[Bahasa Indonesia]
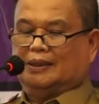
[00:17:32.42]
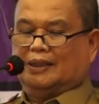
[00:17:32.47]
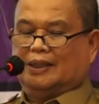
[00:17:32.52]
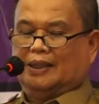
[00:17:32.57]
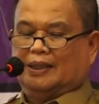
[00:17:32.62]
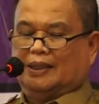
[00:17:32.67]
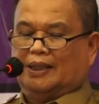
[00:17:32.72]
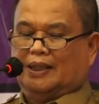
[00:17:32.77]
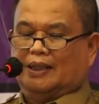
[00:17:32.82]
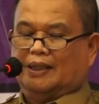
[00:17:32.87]

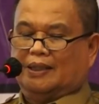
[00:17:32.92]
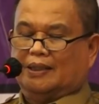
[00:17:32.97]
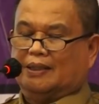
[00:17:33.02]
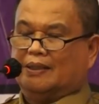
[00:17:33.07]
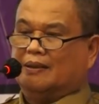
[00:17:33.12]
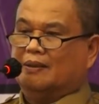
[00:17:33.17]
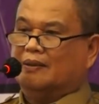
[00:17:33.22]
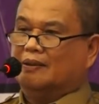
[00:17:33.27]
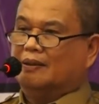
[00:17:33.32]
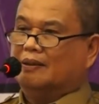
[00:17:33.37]

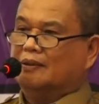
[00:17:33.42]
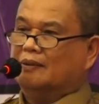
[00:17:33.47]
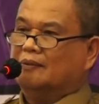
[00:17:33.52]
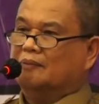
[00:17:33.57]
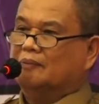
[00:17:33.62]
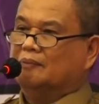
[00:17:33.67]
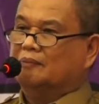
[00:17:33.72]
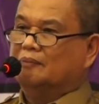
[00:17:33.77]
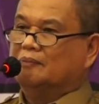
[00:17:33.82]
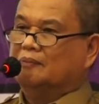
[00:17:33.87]
sekedar
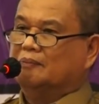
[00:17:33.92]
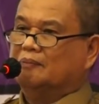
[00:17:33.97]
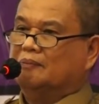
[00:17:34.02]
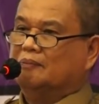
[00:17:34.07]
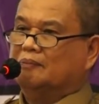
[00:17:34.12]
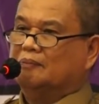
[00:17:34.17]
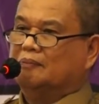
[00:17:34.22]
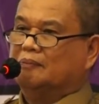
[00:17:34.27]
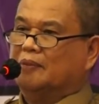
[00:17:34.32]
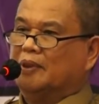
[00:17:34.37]

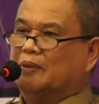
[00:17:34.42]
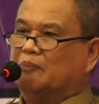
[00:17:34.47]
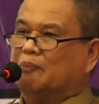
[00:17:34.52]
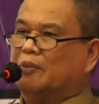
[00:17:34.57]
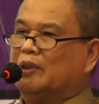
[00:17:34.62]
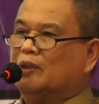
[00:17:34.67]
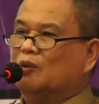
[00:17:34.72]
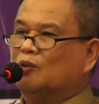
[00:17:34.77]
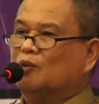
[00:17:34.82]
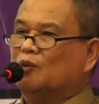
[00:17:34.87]

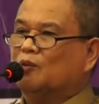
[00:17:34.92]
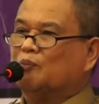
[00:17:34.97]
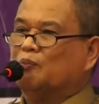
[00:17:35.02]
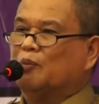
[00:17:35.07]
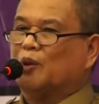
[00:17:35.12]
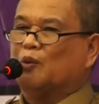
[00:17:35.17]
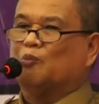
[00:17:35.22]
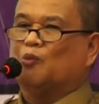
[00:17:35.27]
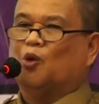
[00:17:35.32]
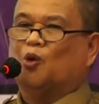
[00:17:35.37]
berbentuk
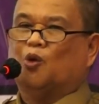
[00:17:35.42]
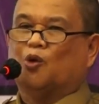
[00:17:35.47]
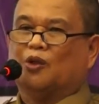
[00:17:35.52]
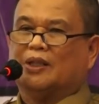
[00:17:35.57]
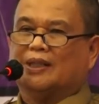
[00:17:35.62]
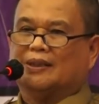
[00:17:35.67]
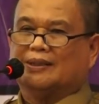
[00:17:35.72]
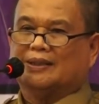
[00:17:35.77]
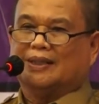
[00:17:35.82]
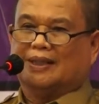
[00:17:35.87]

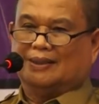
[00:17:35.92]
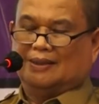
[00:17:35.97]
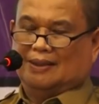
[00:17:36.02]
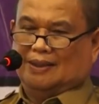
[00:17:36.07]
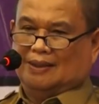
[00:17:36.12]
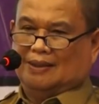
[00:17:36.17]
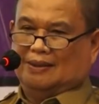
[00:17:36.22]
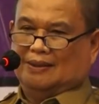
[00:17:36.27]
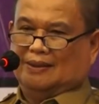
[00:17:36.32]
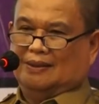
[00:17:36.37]
permohonan saja
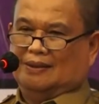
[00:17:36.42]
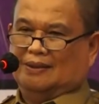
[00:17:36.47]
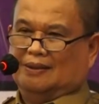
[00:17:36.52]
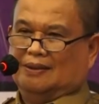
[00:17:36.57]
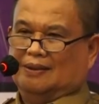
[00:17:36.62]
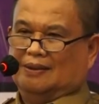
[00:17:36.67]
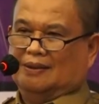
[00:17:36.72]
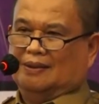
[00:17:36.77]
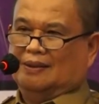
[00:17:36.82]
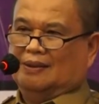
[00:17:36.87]

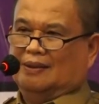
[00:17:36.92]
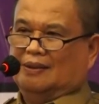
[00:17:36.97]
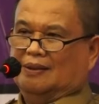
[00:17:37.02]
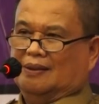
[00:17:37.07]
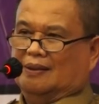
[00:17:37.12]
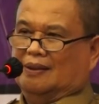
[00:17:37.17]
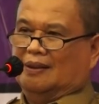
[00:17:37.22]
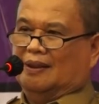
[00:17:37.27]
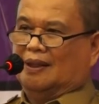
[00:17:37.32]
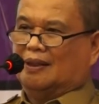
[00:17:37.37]

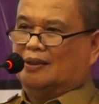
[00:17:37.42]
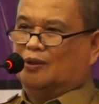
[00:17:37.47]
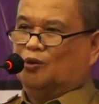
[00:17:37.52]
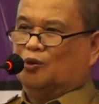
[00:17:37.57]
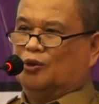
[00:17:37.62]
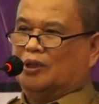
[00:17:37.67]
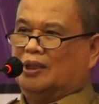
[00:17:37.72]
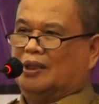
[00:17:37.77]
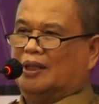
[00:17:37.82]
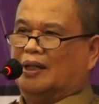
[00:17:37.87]

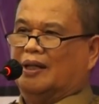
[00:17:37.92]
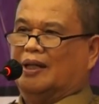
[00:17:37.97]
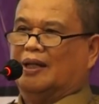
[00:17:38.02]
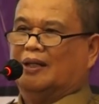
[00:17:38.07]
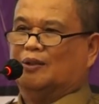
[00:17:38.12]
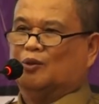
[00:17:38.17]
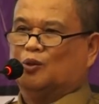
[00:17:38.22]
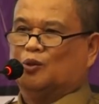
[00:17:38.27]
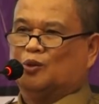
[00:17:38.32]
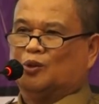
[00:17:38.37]
atau kita
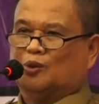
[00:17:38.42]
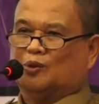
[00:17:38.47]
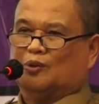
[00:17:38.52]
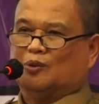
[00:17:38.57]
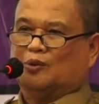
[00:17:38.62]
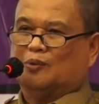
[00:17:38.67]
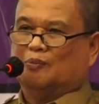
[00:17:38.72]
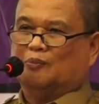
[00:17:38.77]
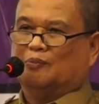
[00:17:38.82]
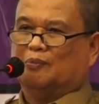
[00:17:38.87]
harus
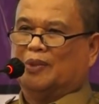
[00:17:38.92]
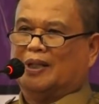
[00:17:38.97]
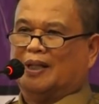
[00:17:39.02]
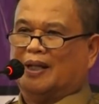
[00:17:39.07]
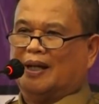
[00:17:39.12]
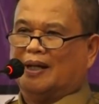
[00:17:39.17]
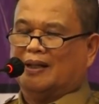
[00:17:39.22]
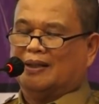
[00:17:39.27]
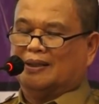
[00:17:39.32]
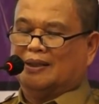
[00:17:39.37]

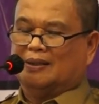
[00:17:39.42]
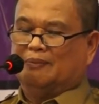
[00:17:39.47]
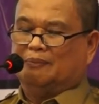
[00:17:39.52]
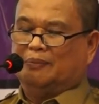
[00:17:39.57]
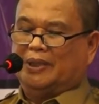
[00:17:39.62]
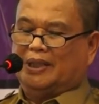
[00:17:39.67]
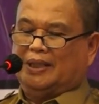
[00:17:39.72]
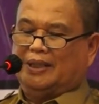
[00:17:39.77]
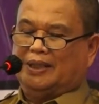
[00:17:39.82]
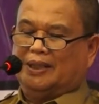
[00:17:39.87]
menang di
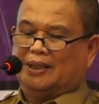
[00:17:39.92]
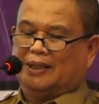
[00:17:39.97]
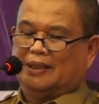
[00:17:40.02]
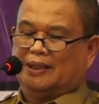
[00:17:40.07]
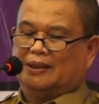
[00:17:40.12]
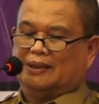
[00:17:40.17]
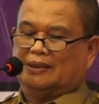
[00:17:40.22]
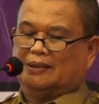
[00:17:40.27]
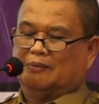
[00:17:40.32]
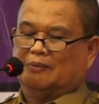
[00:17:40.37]
bidding
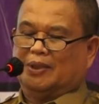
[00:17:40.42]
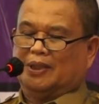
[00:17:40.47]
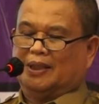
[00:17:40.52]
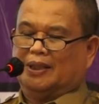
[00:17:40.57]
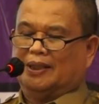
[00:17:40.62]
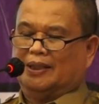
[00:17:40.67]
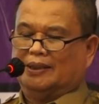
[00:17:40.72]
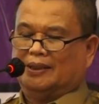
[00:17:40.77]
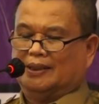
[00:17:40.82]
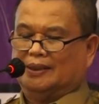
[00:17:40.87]
dan
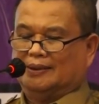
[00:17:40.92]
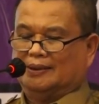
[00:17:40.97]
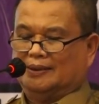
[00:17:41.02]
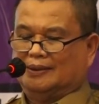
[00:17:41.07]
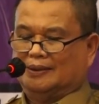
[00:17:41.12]
sebagainya